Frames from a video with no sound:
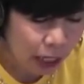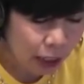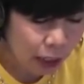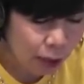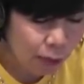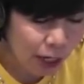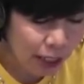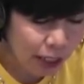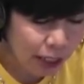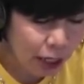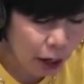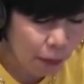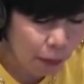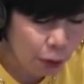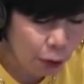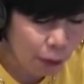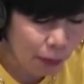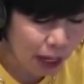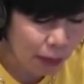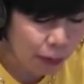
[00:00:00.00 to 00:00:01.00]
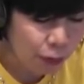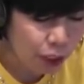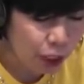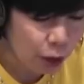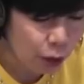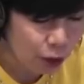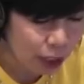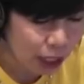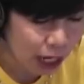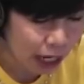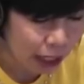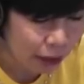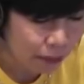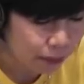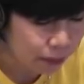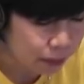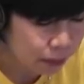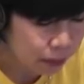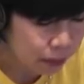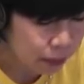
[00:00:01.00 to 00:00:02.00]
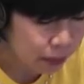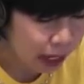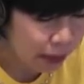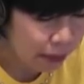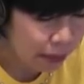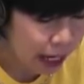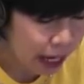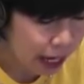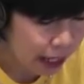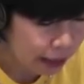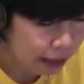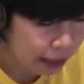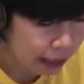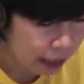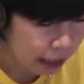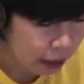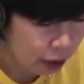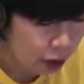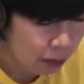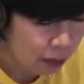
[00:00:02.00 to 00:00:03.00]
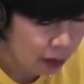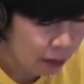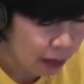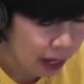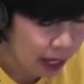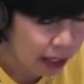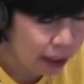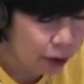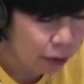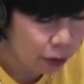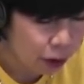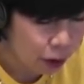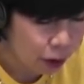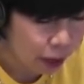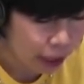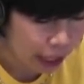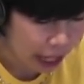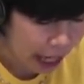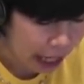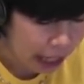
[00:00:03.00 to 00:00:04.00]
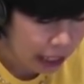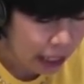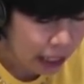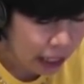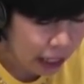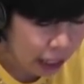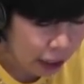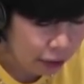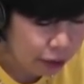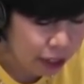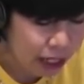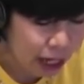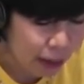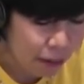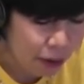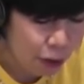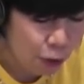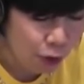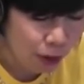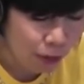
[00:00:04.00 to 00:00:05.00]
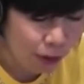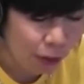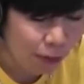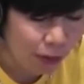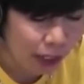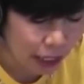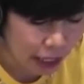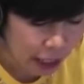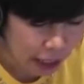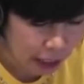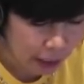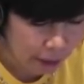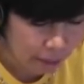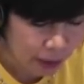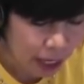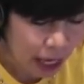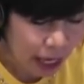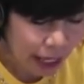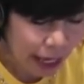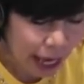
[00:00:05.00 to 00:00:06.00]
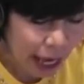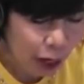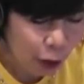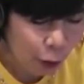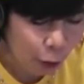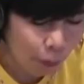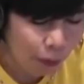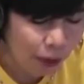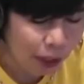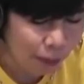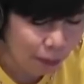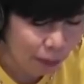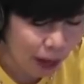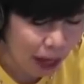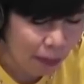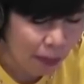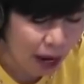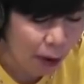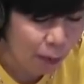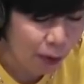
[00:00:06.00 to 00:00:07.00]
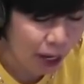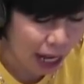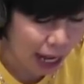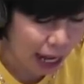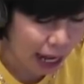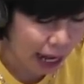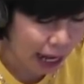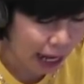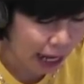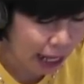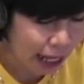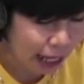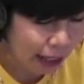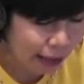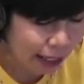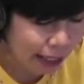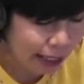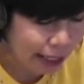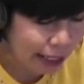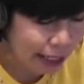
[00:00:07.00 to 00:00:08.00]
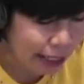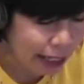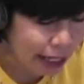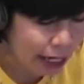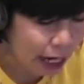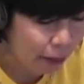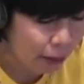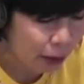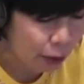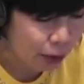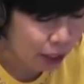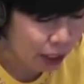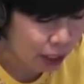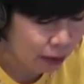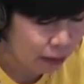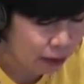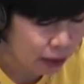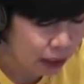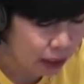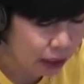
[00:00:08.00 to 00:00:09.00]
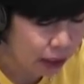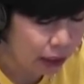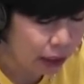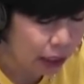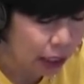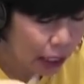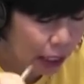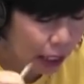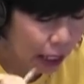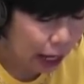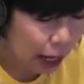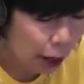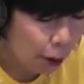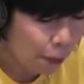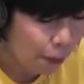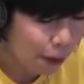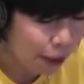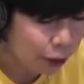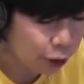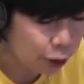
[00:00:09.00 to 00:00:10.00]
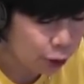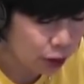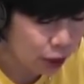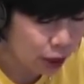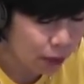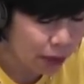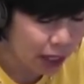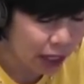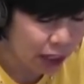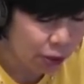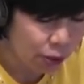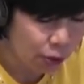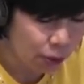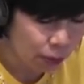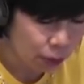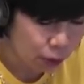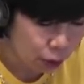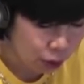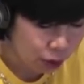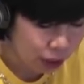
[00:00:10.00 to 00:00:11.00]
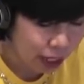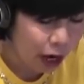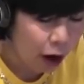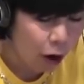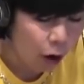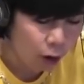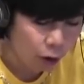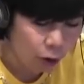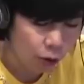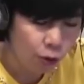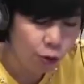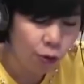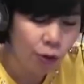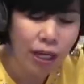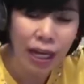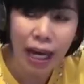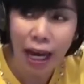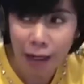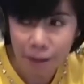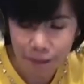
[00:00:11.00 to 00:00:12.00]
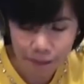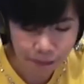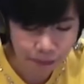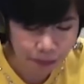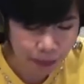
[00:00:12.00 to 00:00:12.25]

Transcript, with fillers: ระหว่างที่เขาไปอยู่บ้านผู้หญิงคนนั้น ผ่านไป 5 เดือน เขาก็บอกว่าให้เรารอนะ เขาจะกลับมาอยู่กับเราเหมือนเดิม แค่หลงผิดไปบางเวลา แต่สิ่งที่หนักไปกว่าเดิมคือ เขาไปจดทะเบียนสมรสและออกรถด้วยกัน